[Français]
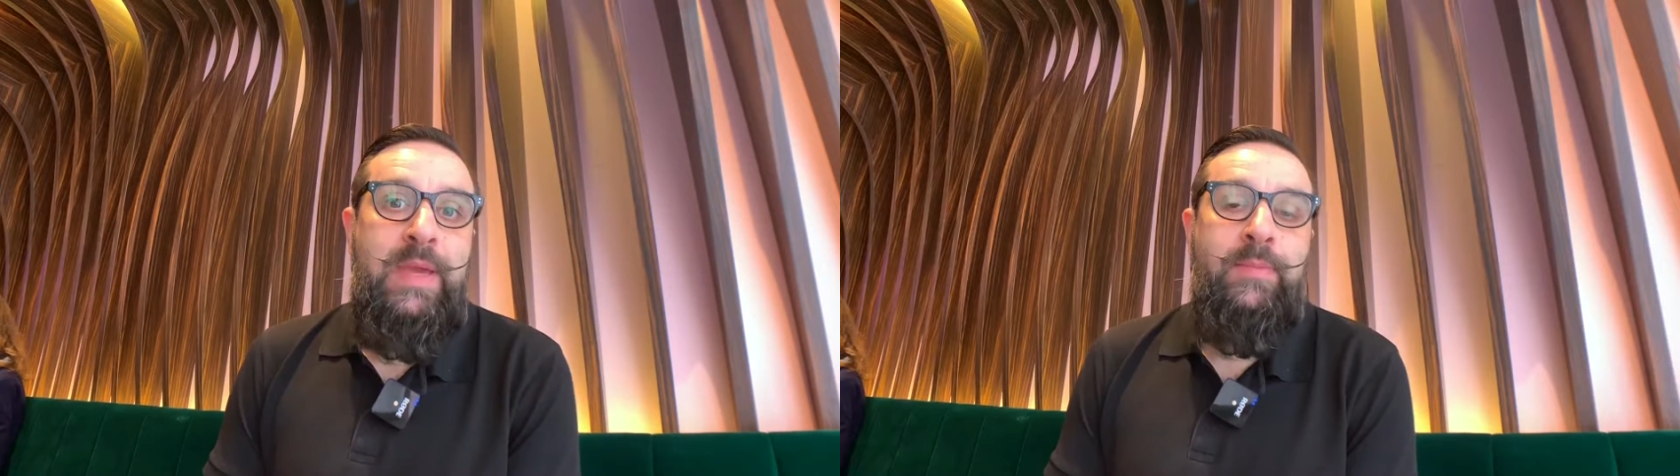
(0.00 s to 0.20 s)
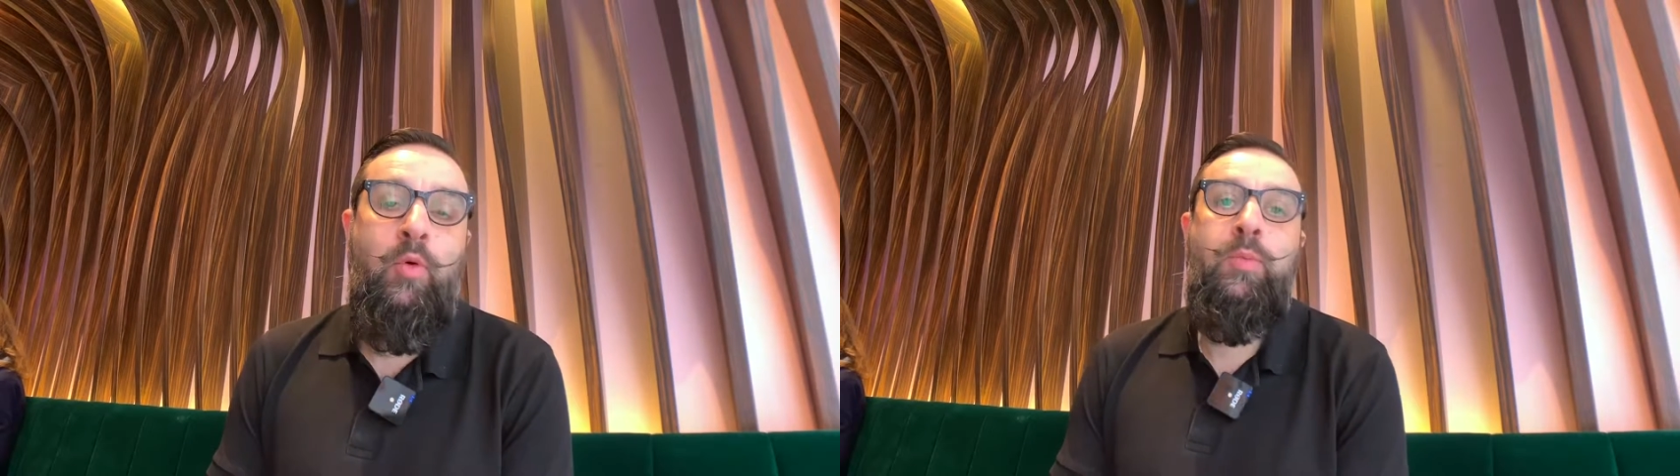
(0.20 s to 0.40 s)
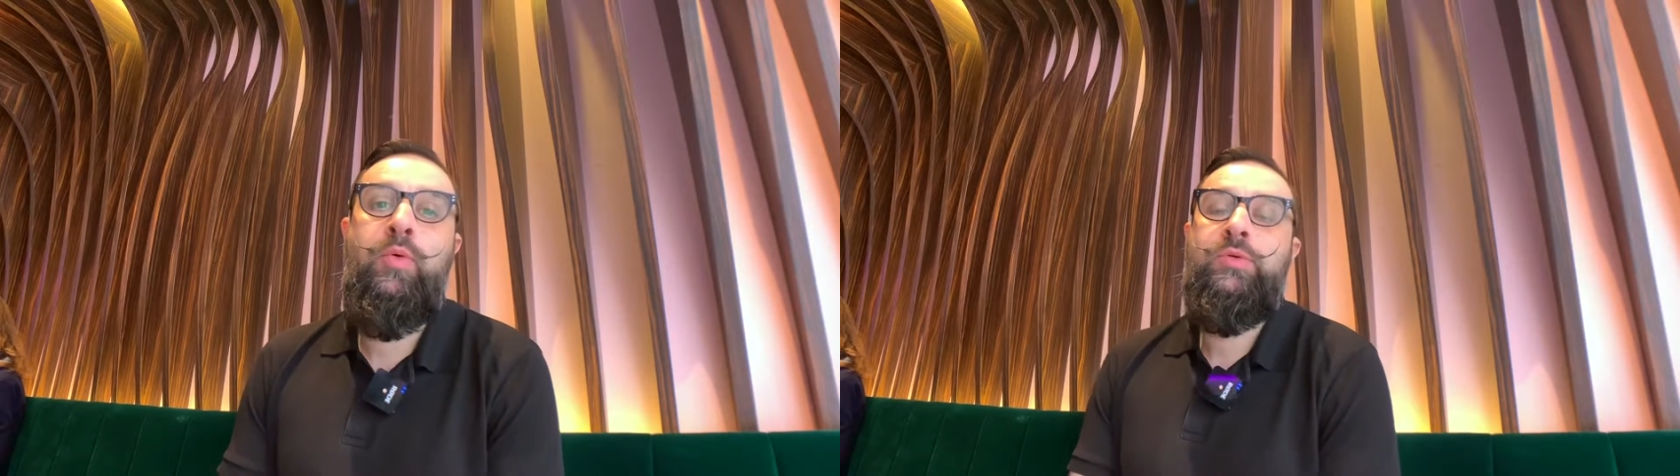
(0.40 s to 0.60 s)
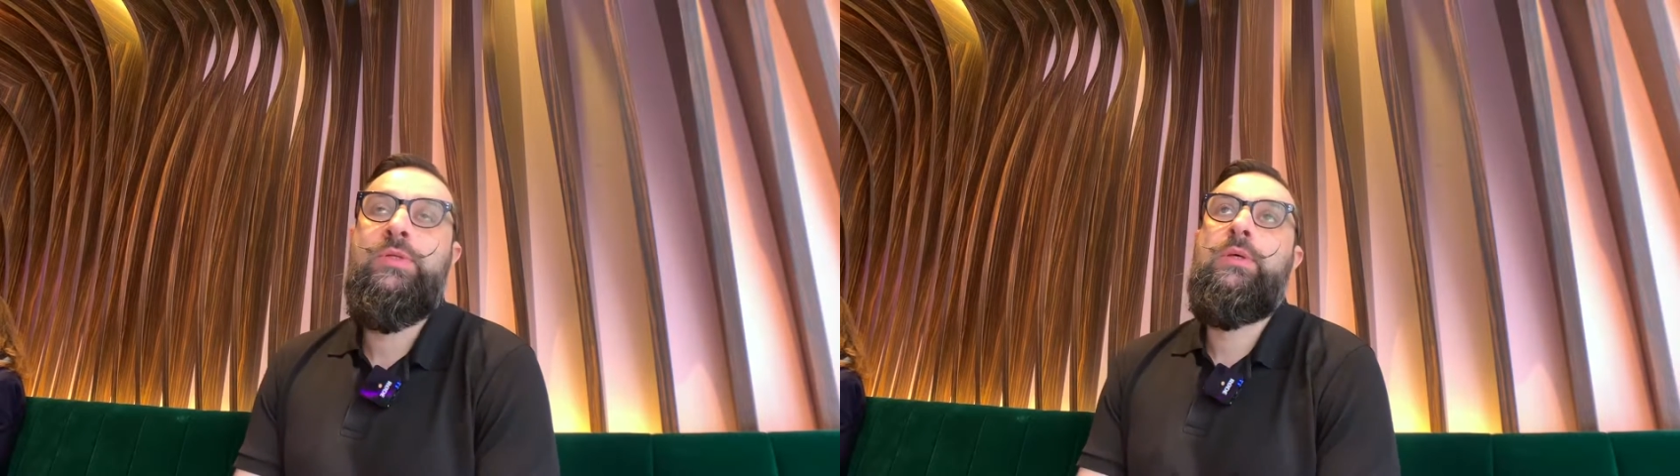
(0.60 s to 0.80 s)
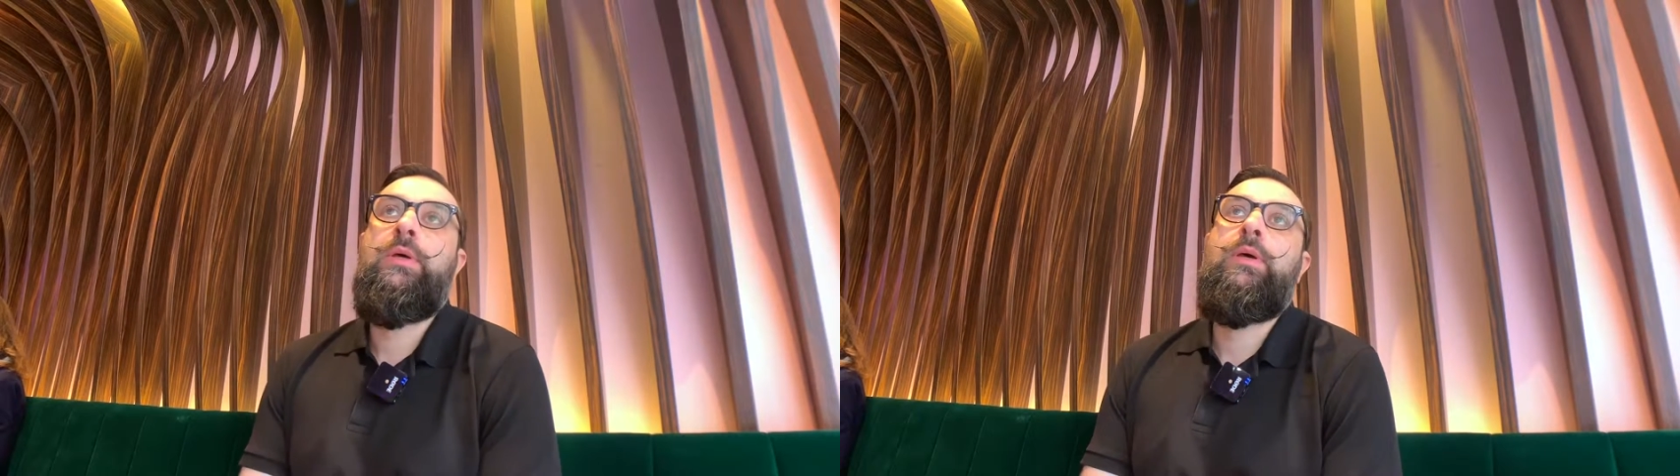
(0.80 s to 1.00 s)
il
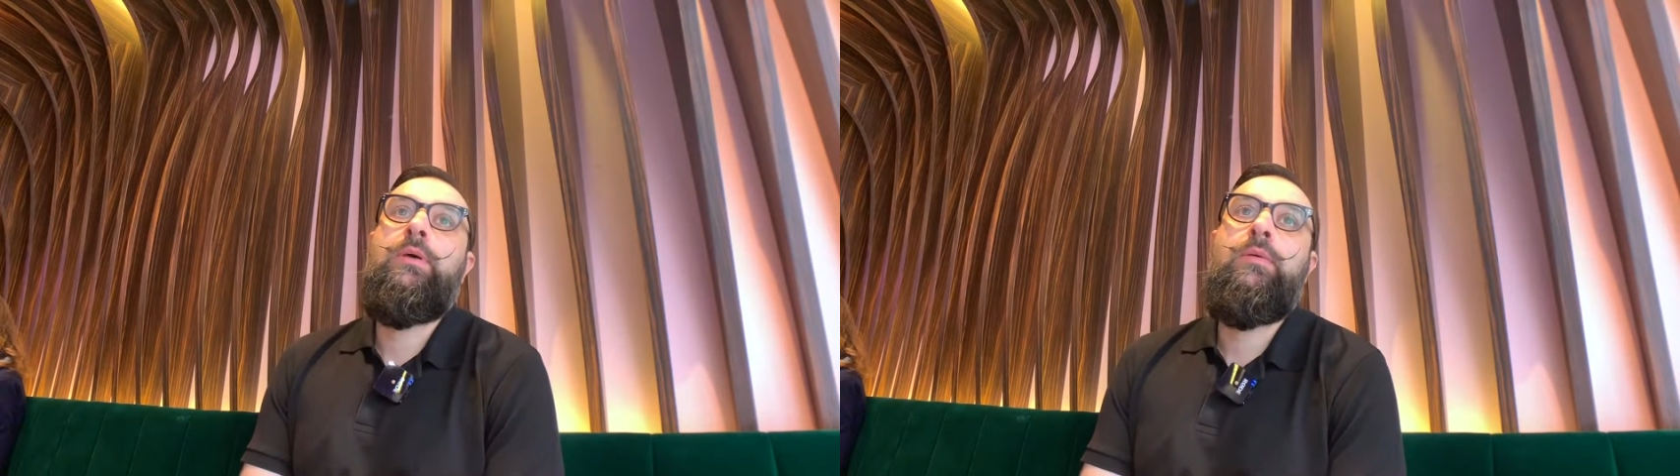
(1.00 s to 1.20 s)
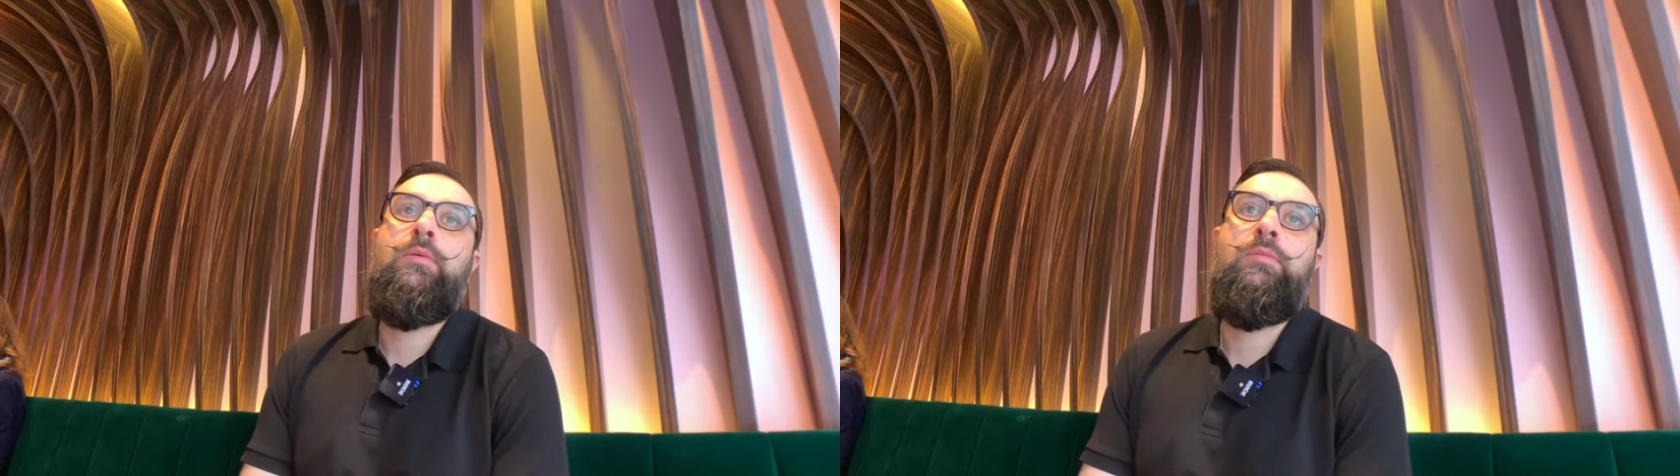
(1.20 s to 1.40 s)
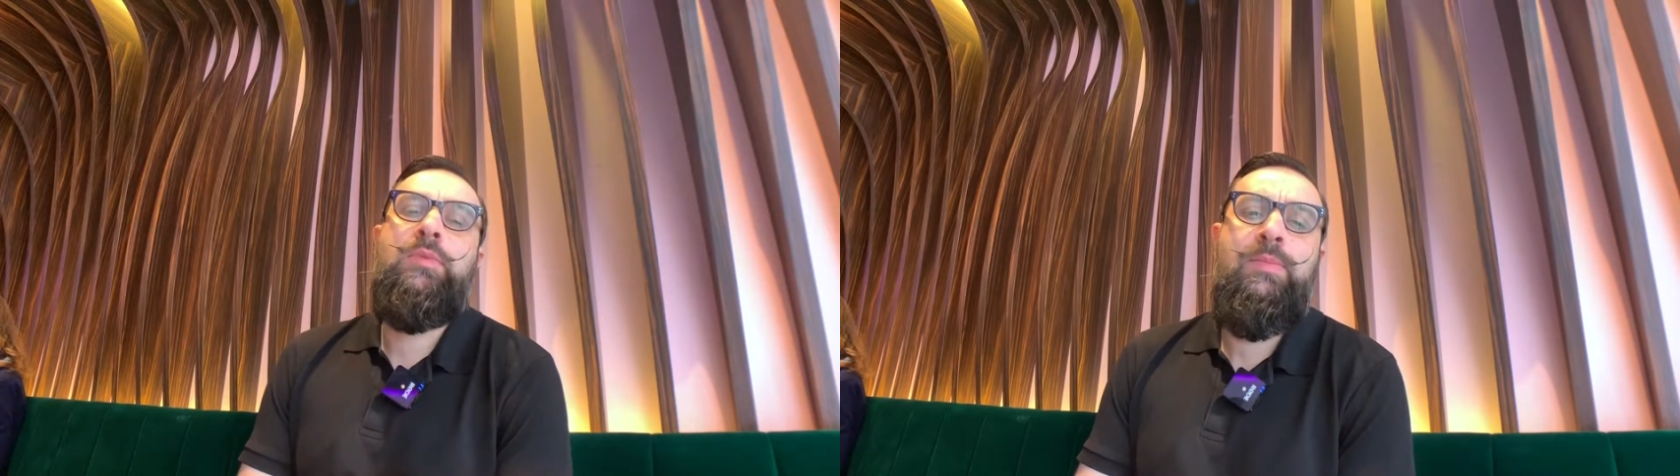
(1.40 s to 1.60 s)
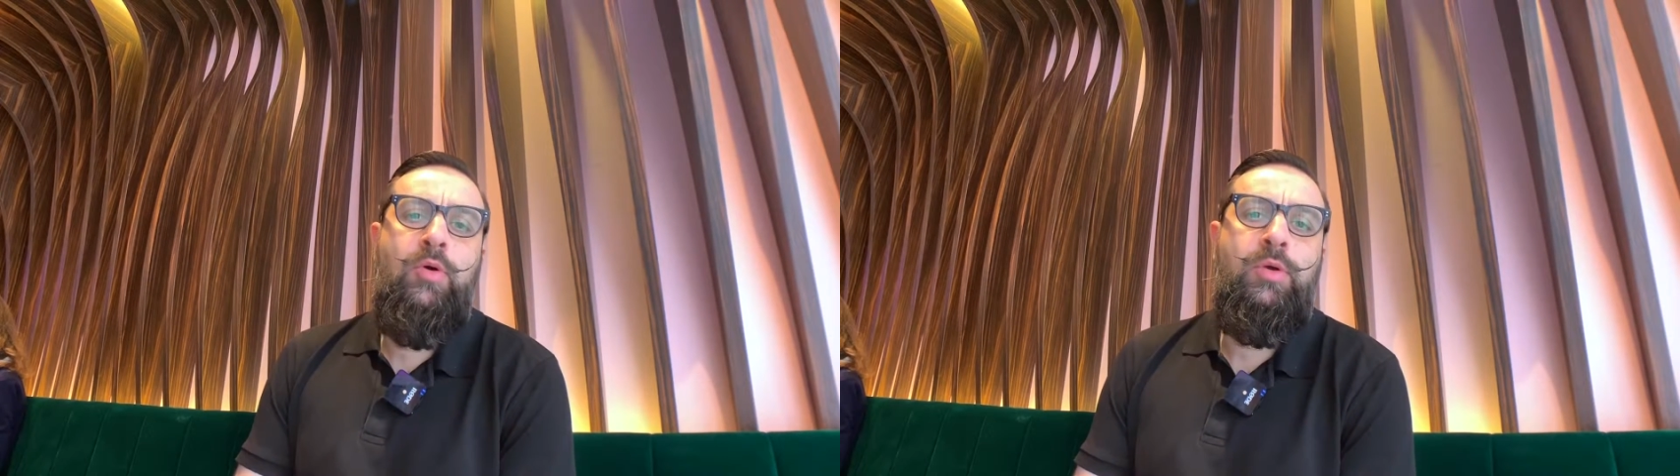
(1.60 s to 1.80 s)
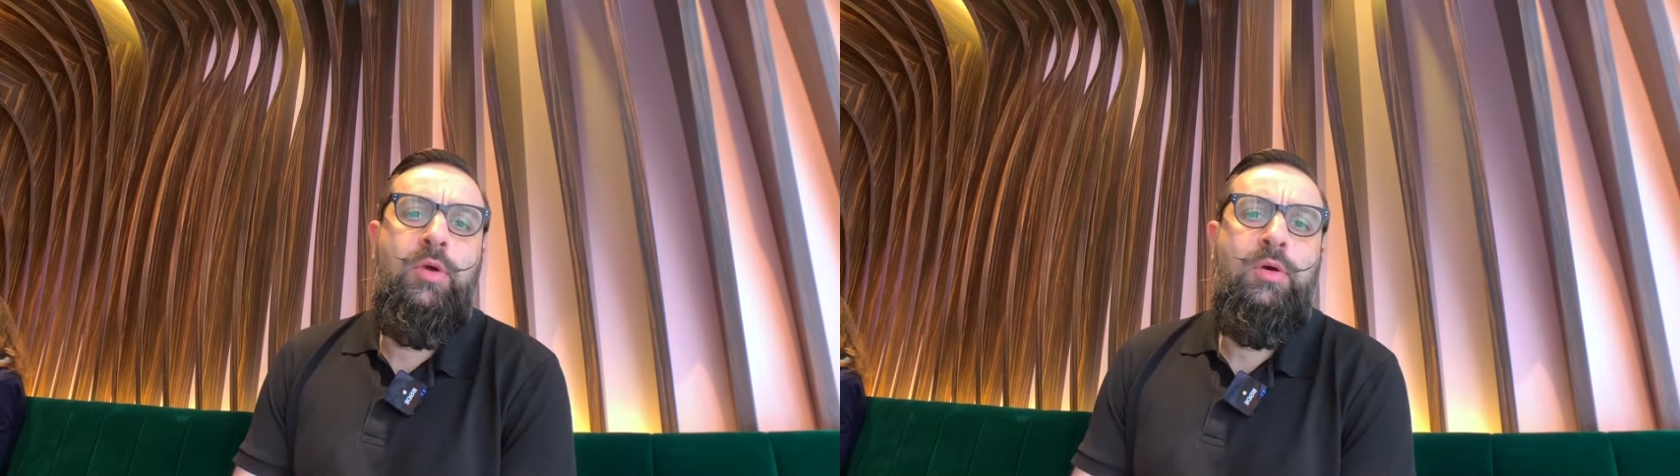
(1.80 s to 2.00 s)
propose des
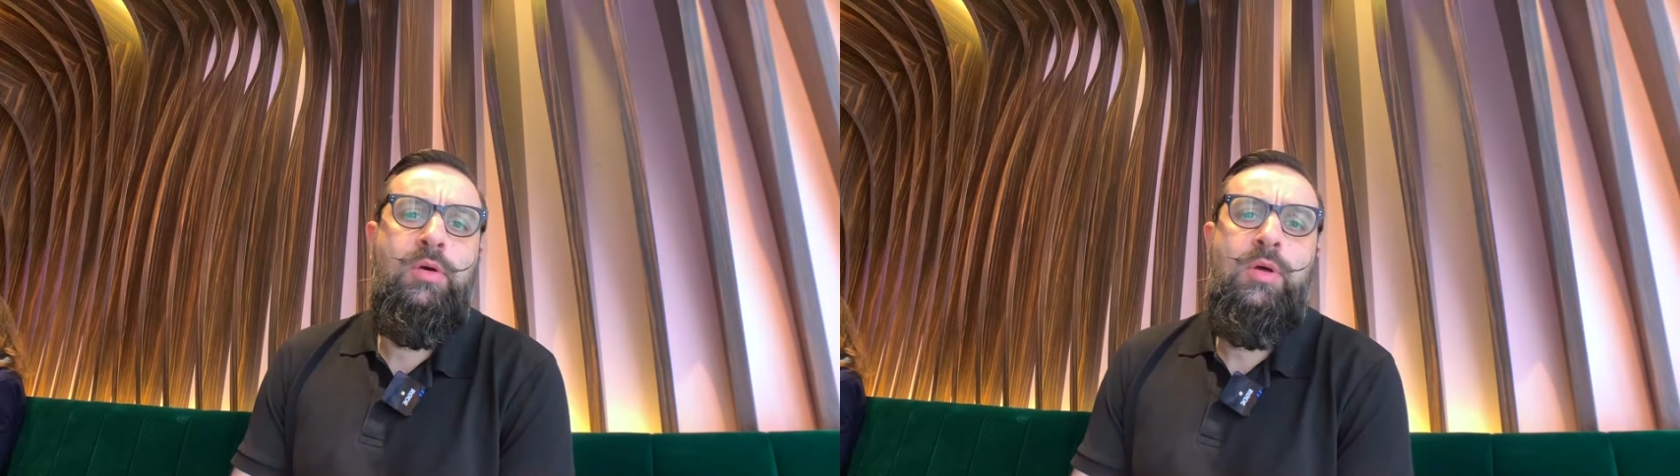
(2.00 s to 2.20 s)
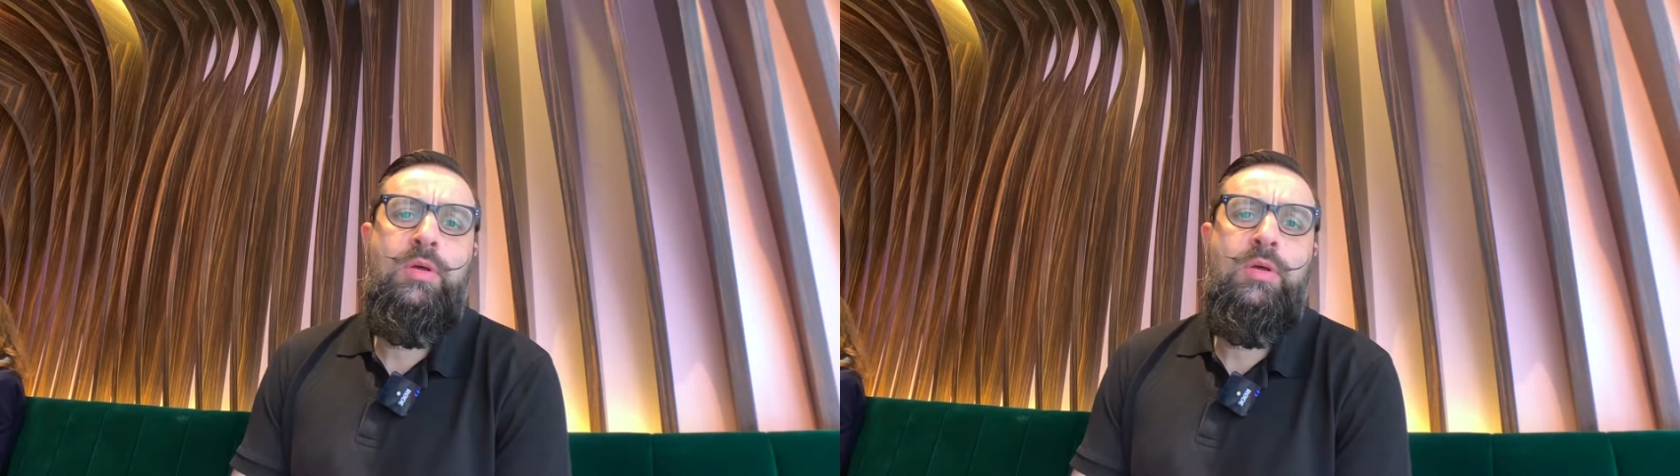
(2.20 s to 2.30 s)
burgers,